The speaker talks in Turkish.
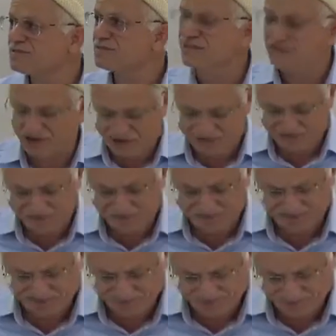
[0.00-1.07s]
Hiç.
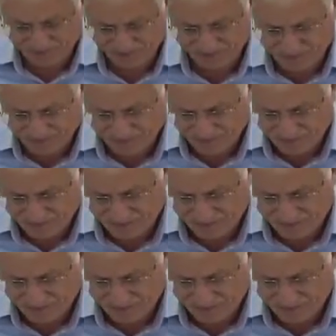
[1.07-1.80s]
Yani